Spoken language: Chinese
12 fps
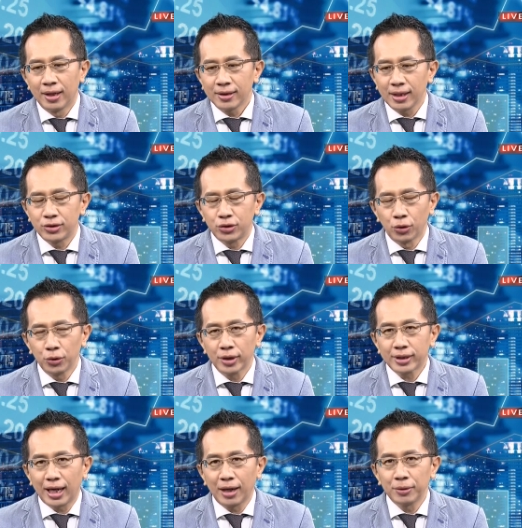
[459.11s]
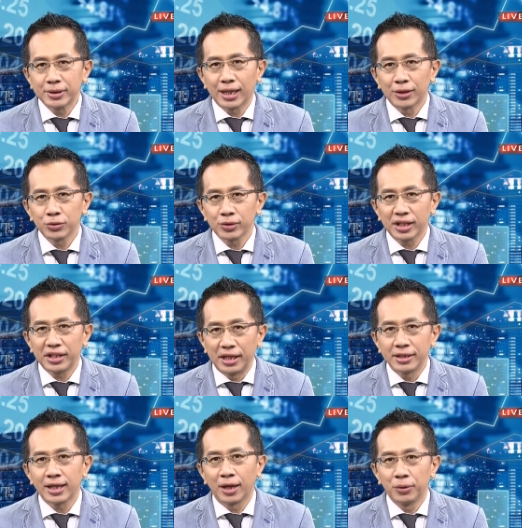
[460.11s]
那九月大家会想说，它
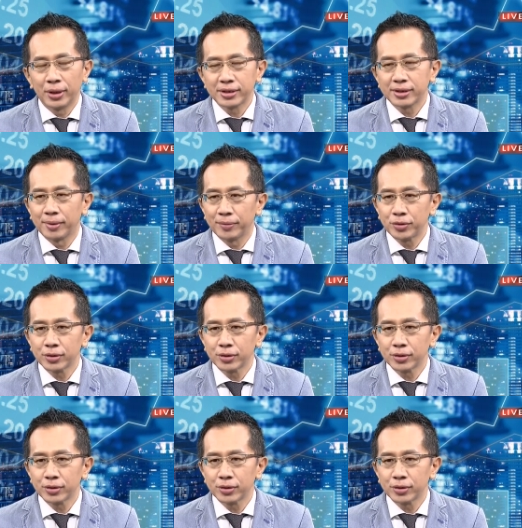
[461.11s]
停下原因什么？